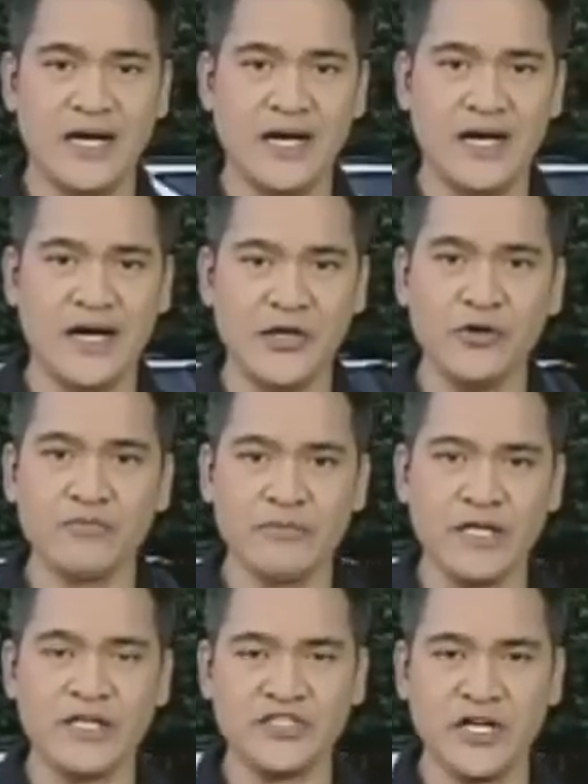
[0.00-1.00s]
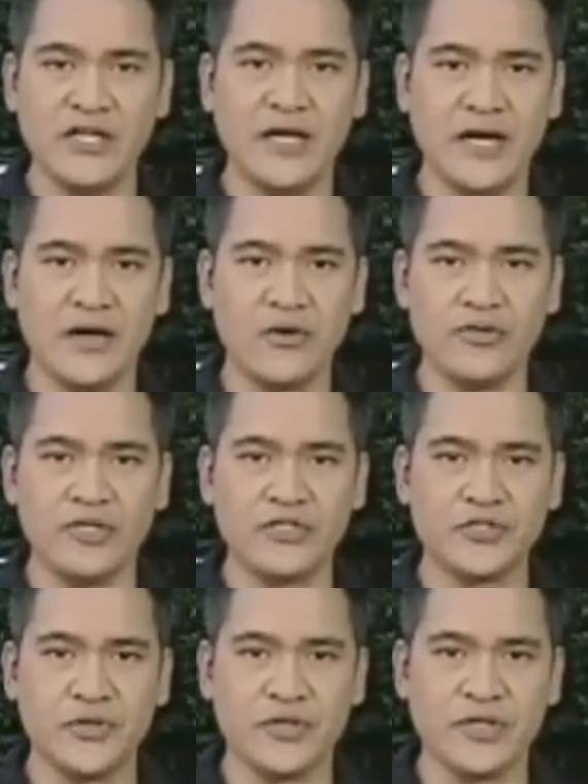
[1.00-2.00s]
uh, ngayon, initial na
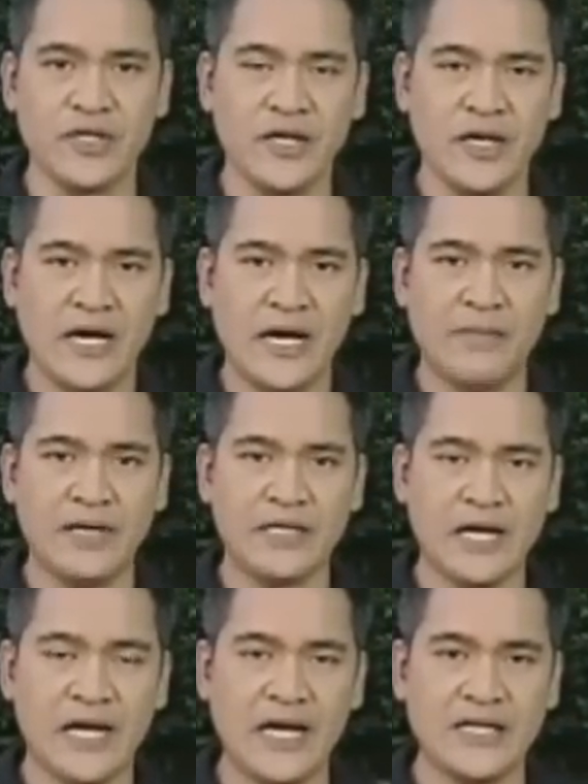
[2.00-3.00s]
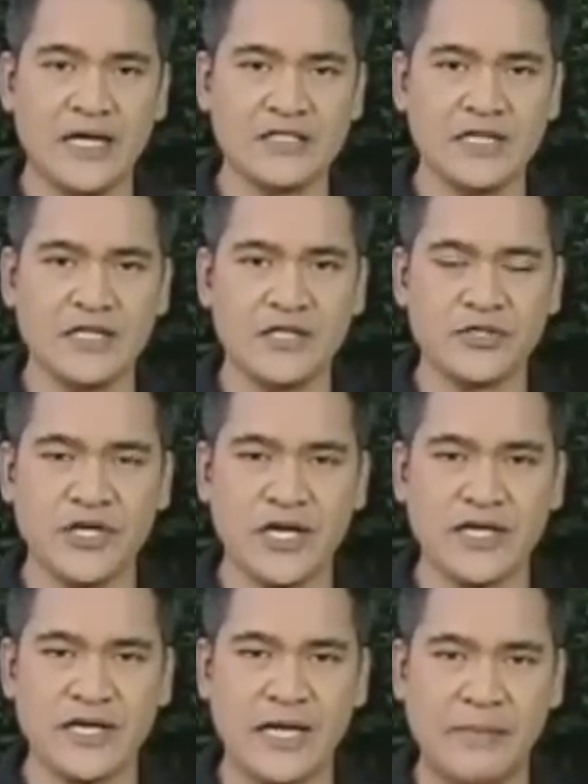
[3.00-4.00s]
kondisyon habang naganda siya dito sa
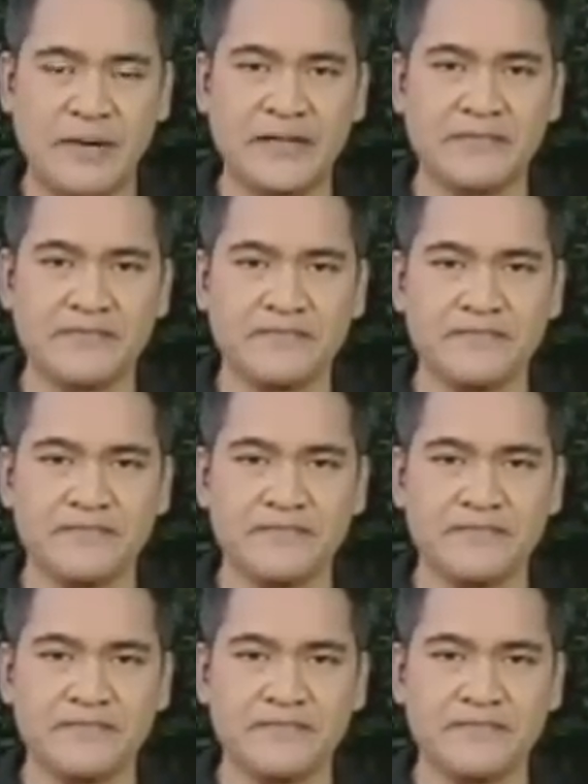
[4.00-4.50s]
kanyang laban?